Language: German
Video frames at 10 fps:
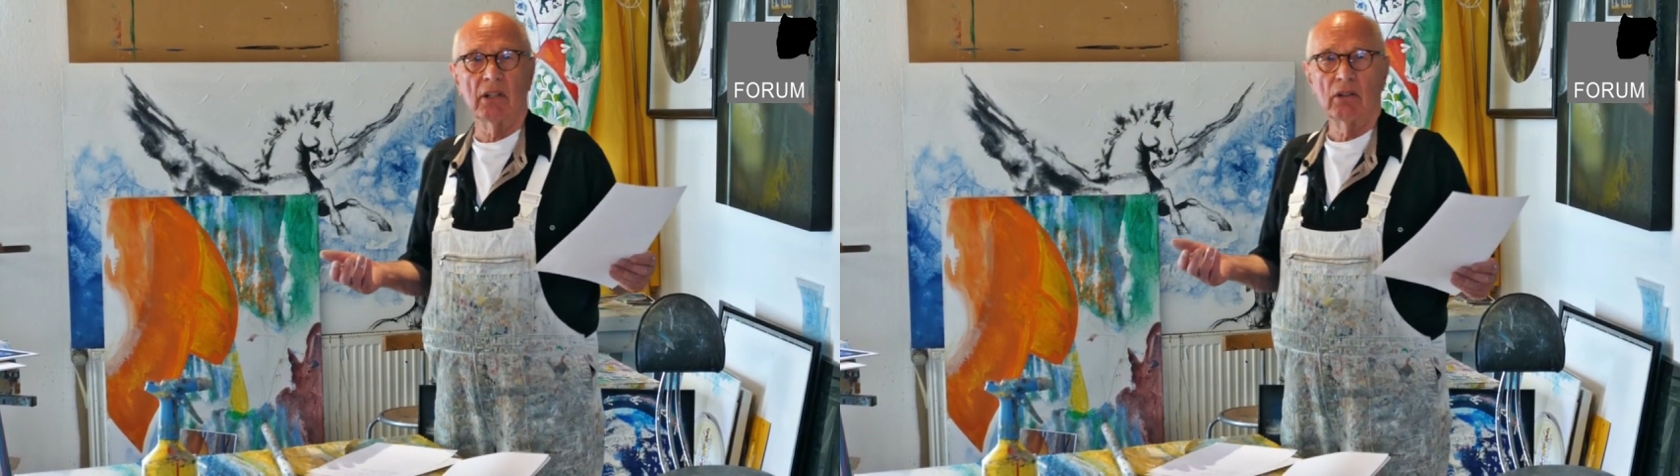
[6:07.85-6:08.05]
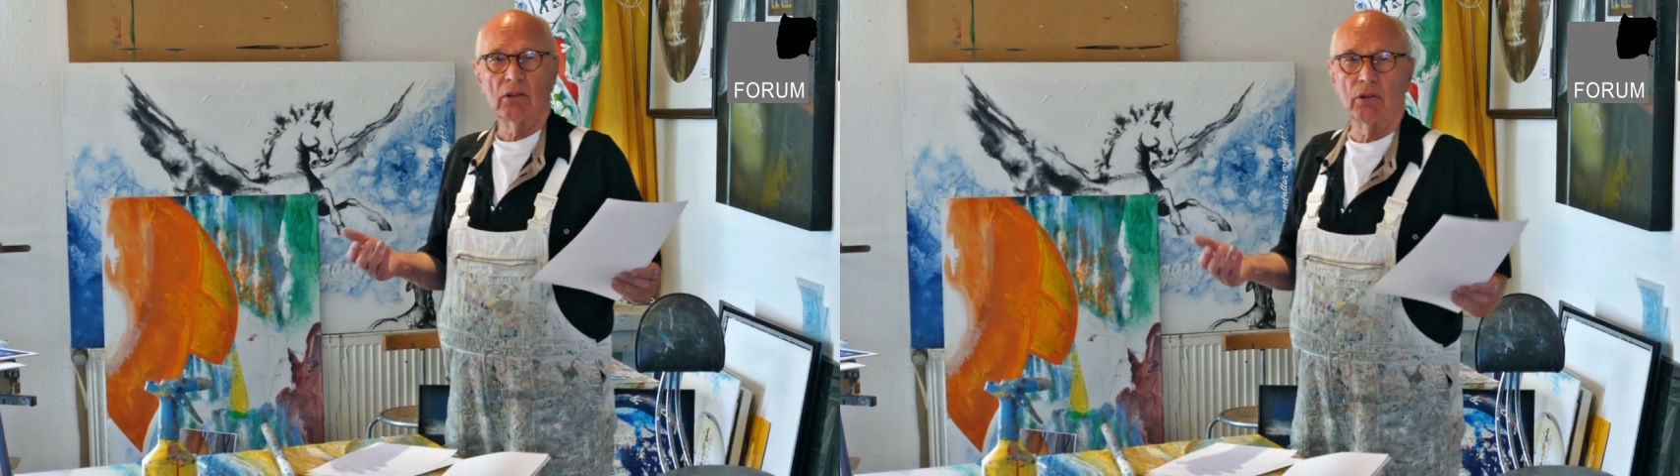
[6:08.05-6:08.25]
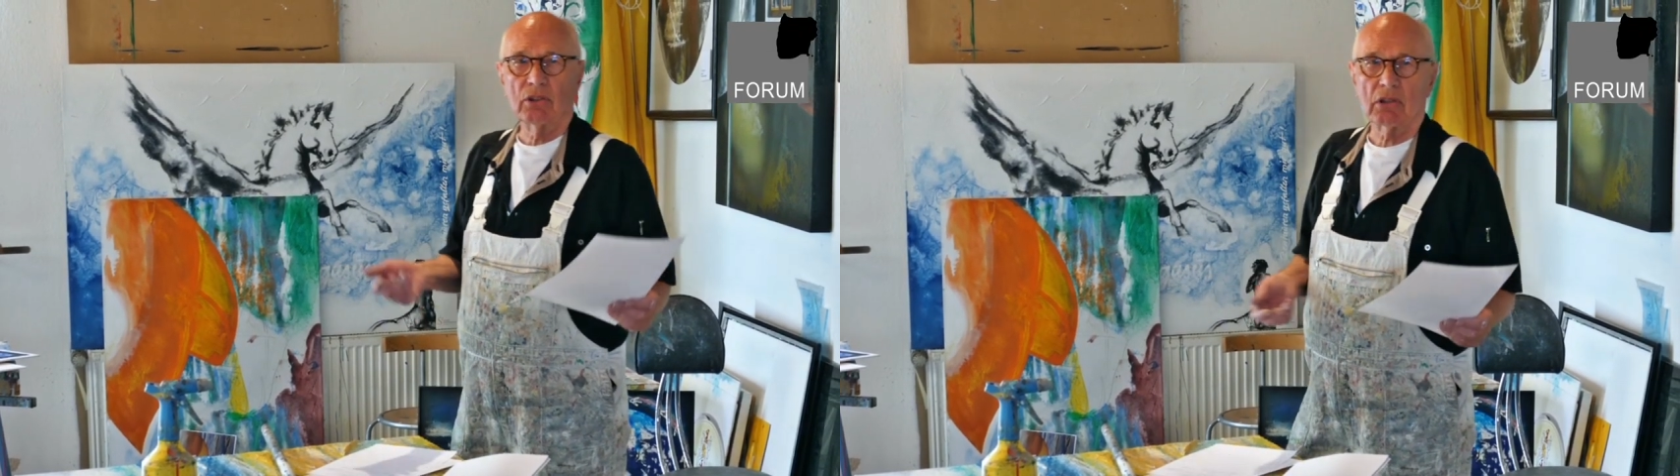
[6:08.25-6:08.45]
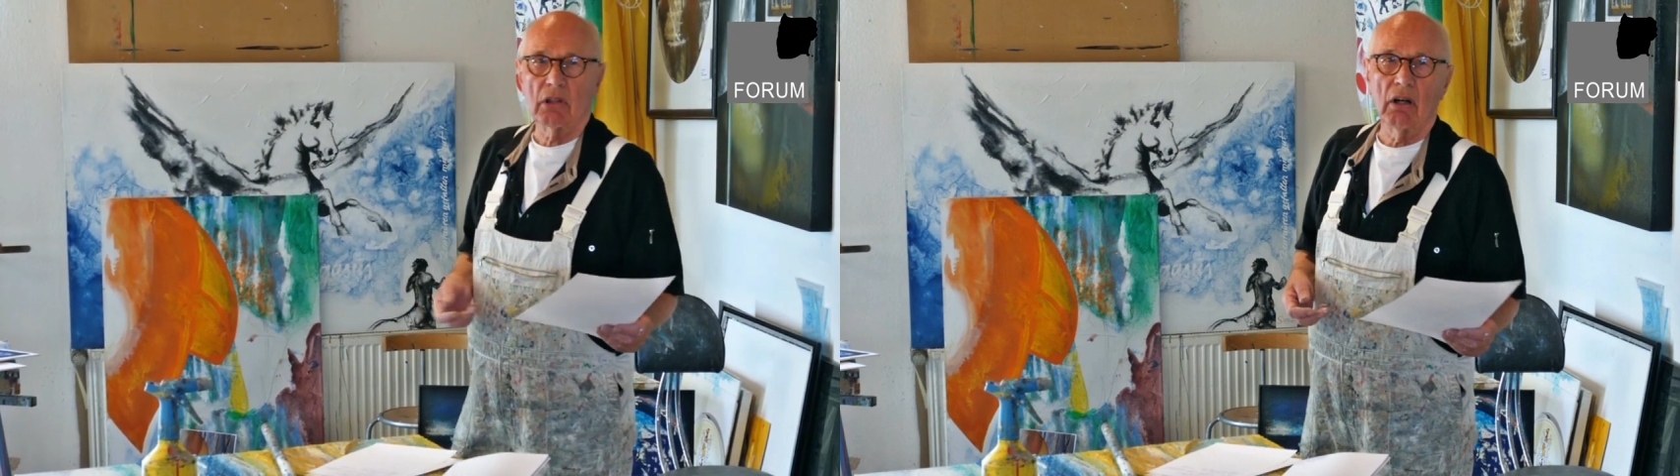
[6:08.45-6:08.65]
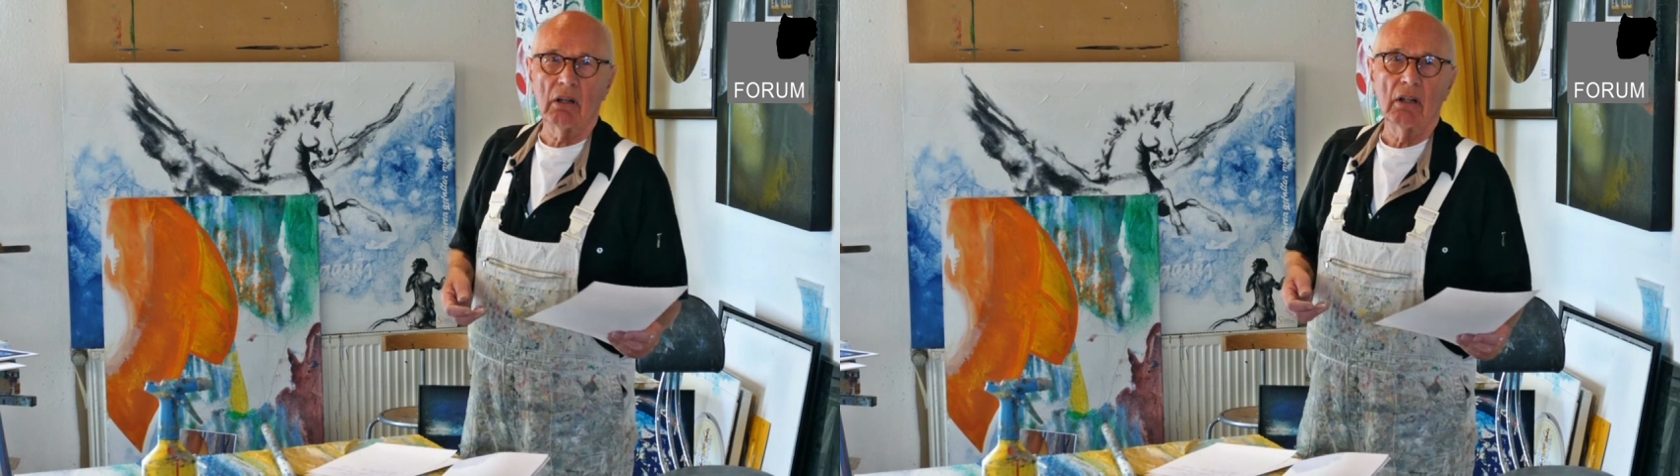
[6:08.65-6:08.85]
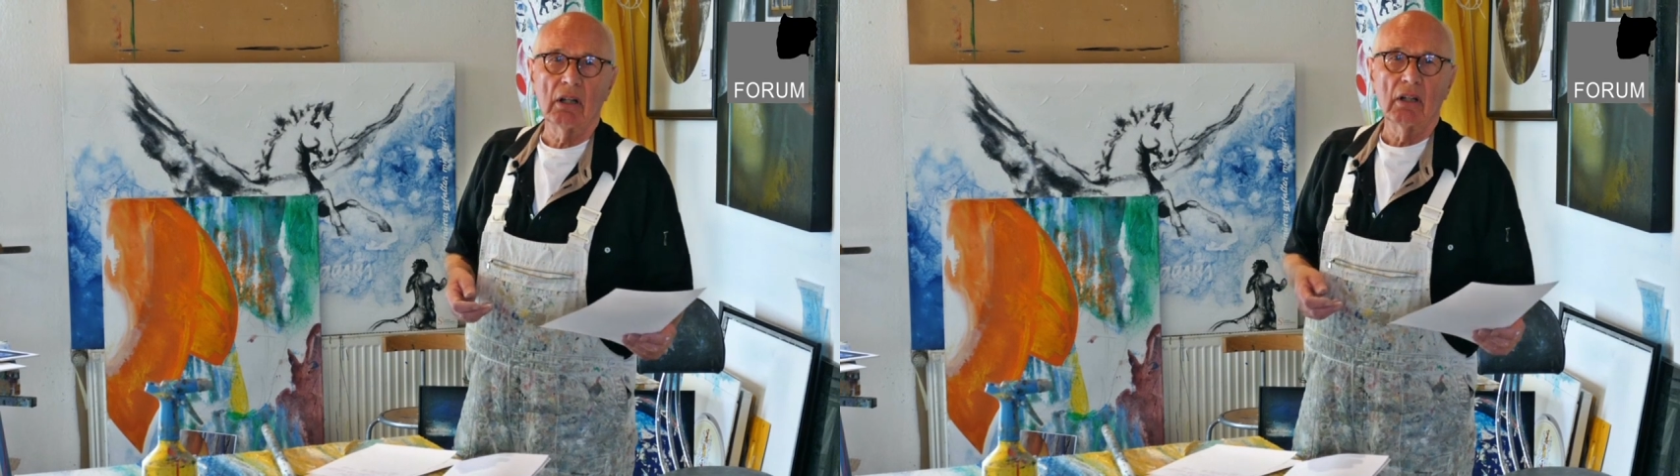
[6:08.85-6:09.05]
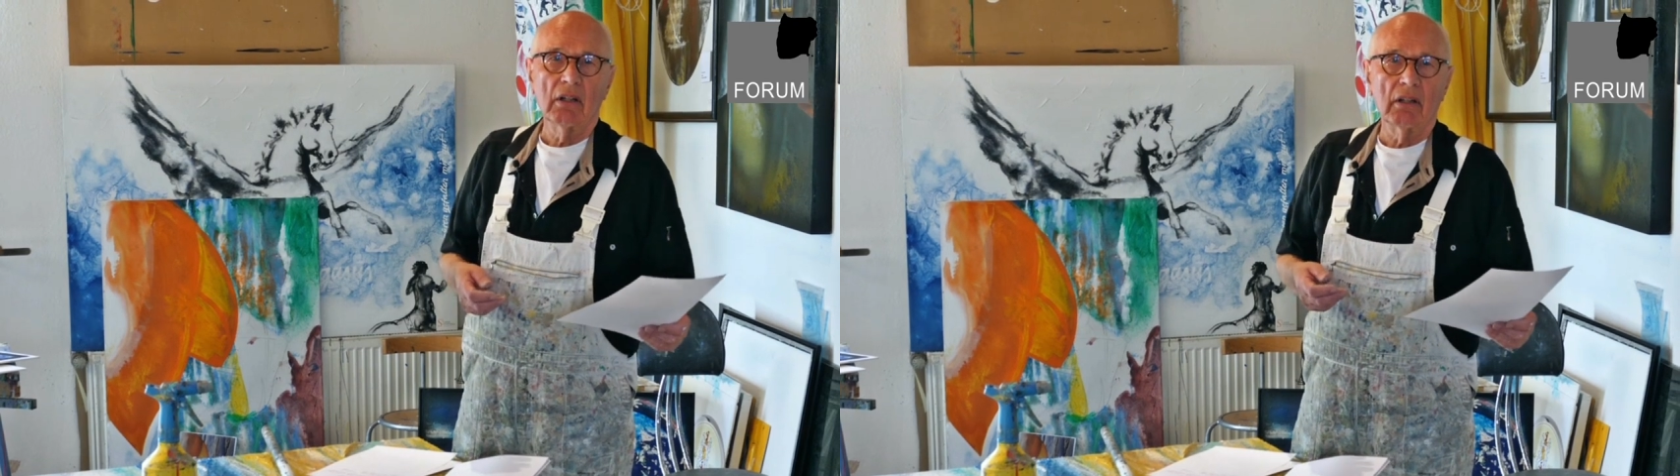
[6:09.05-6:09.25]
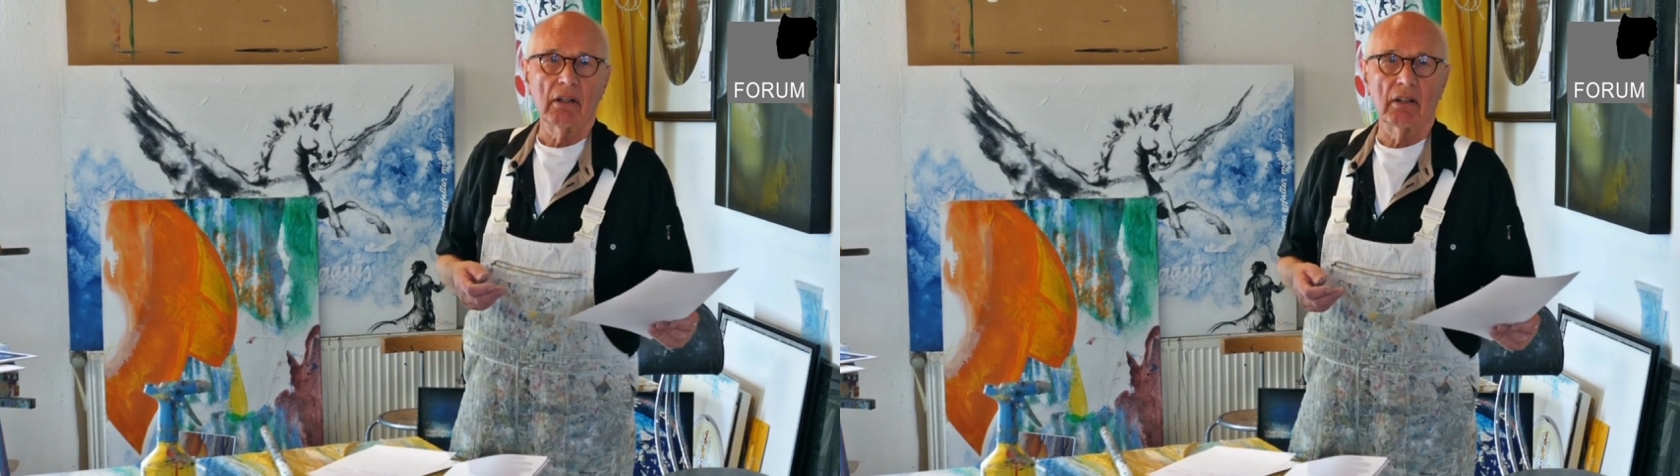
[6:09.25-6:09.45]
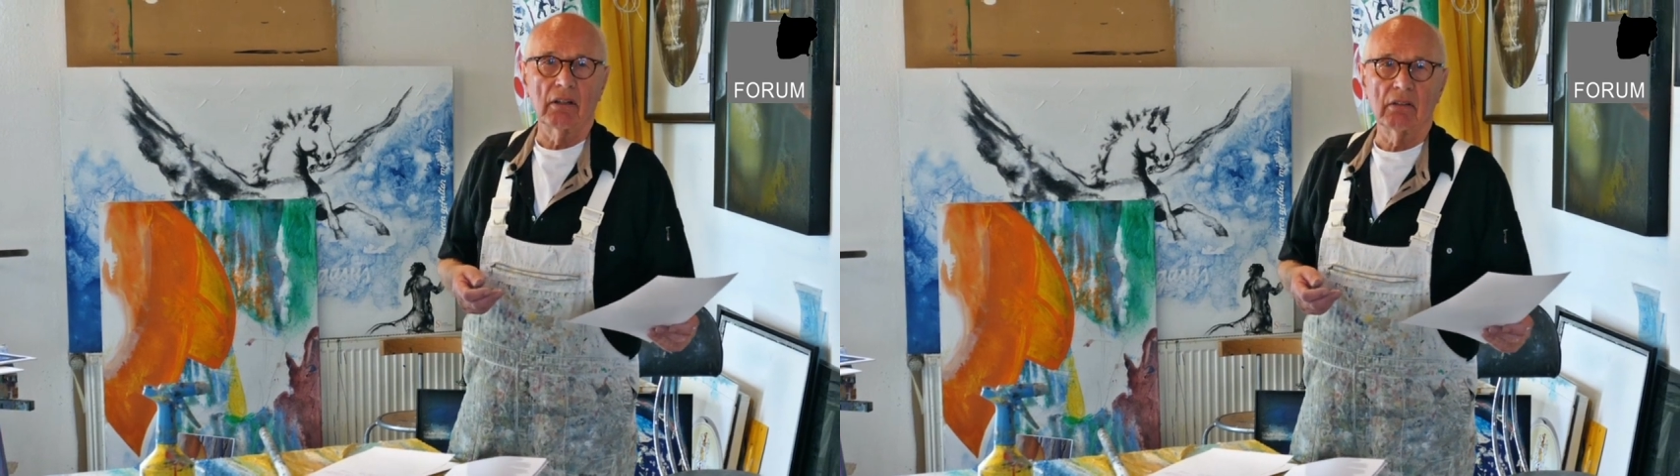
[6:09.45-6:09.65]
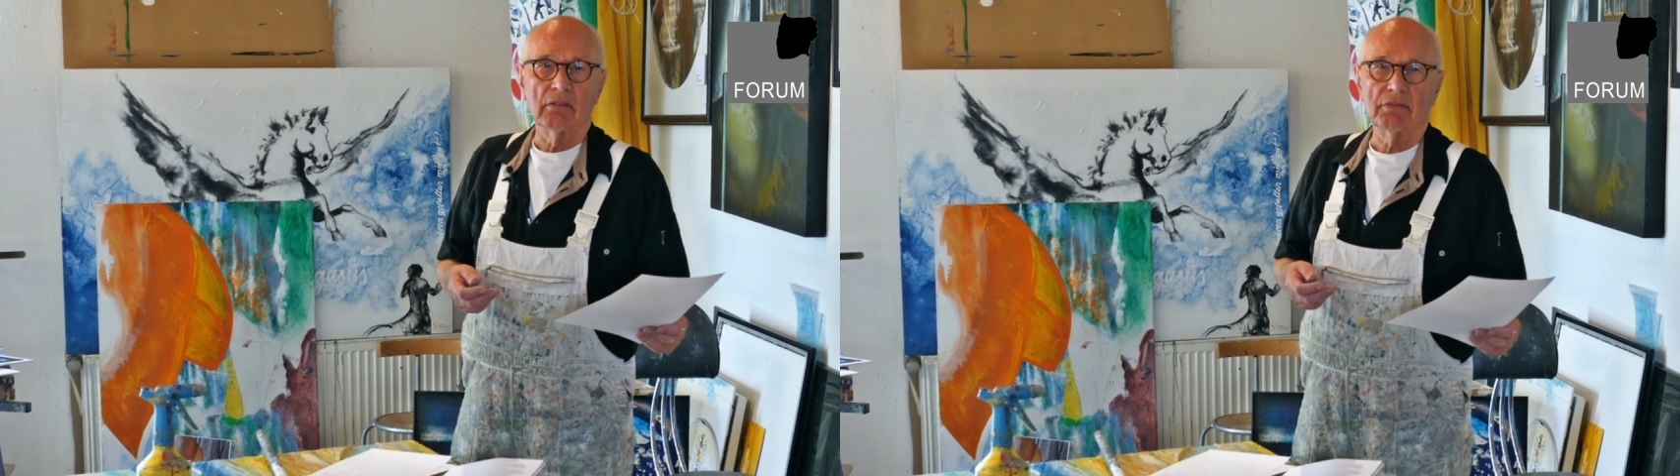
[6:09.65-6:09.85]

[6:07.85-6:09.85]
Künstler empfehlen äh,